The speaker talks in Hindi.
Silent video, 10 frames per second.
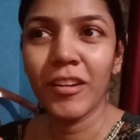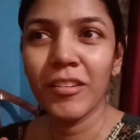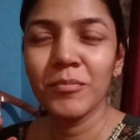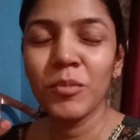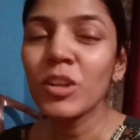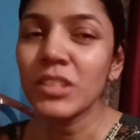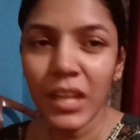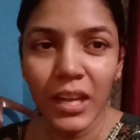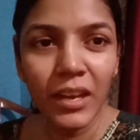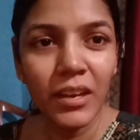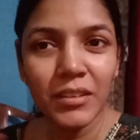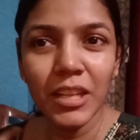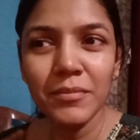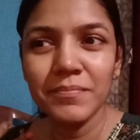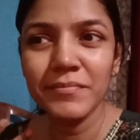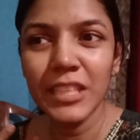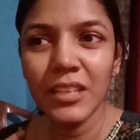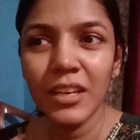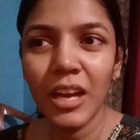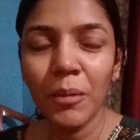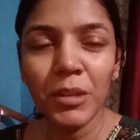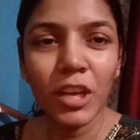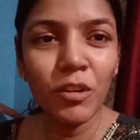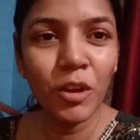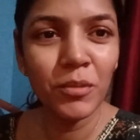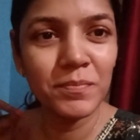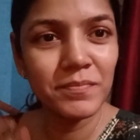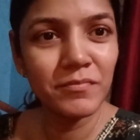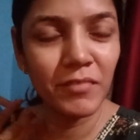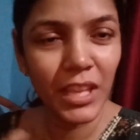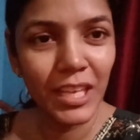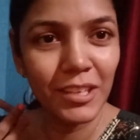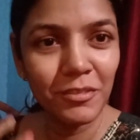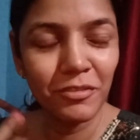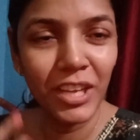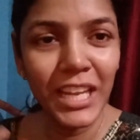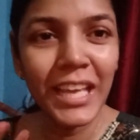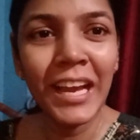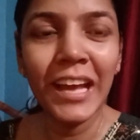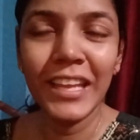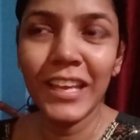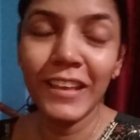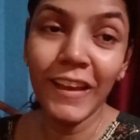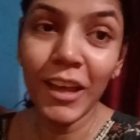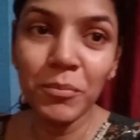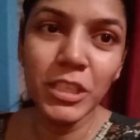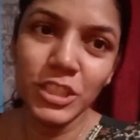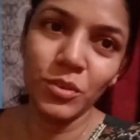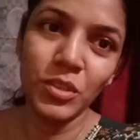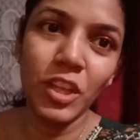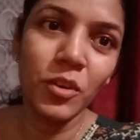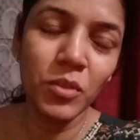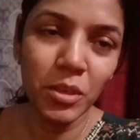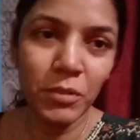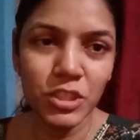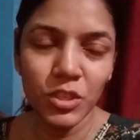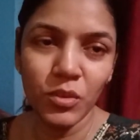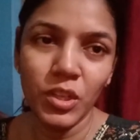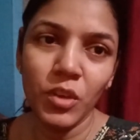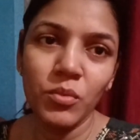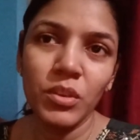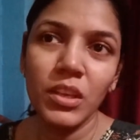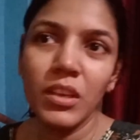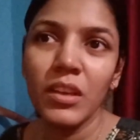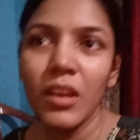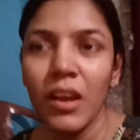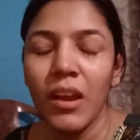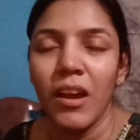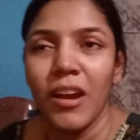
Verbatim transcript: और बहुत सारा मतलब अभी तक वो फीलिंग आ रही है कि यार बच्चे को देखूंगी बच्चे को देखूंगी